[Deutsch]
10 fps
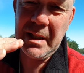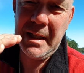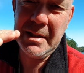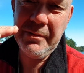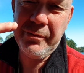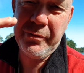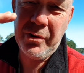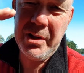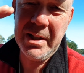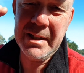relativ
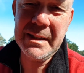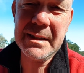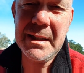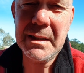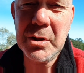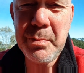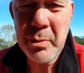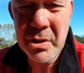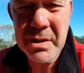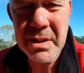voll ist, dann
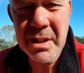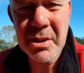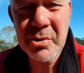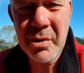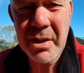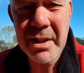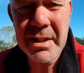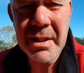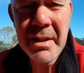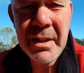spüren sie natürlich